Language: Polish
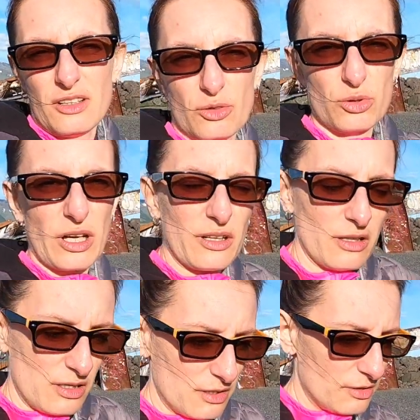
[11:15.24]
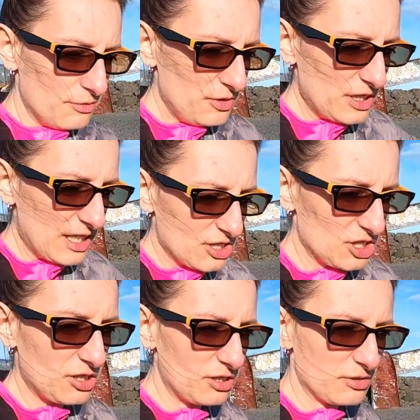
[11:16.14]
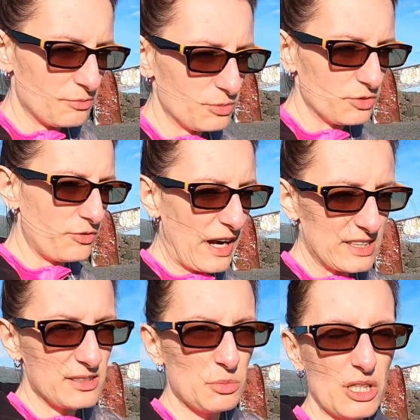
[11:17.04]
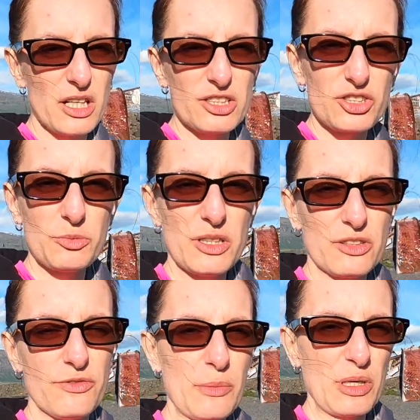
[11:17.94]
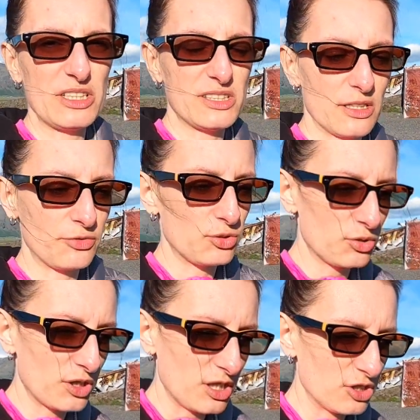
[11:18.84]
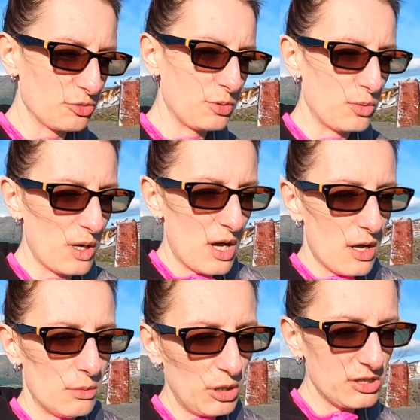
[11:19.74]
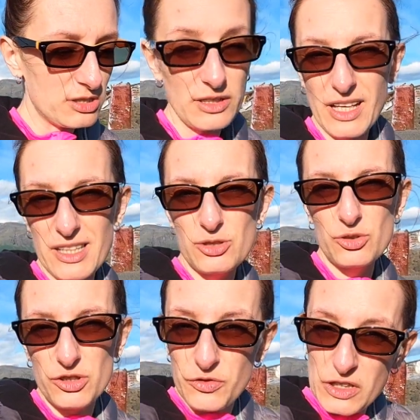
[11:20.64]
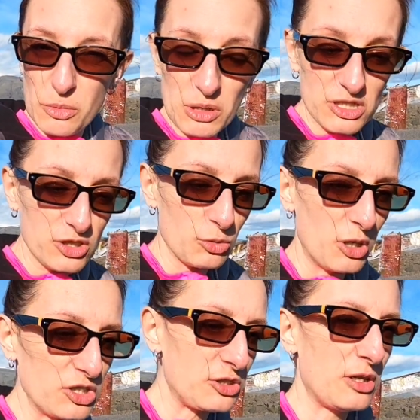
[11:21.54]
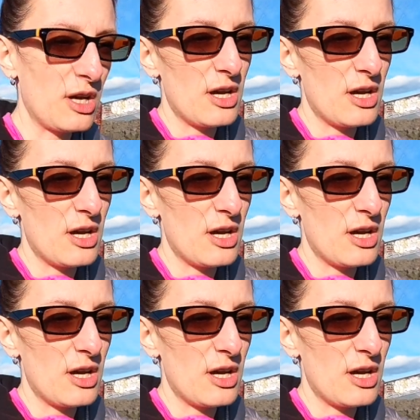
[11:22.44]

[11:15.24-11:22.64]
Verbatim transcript: tutaj widać dwa razy mijaliśmy dwa miejsca, w których kiedyś był most, a teraz już jest w innym miejscu most,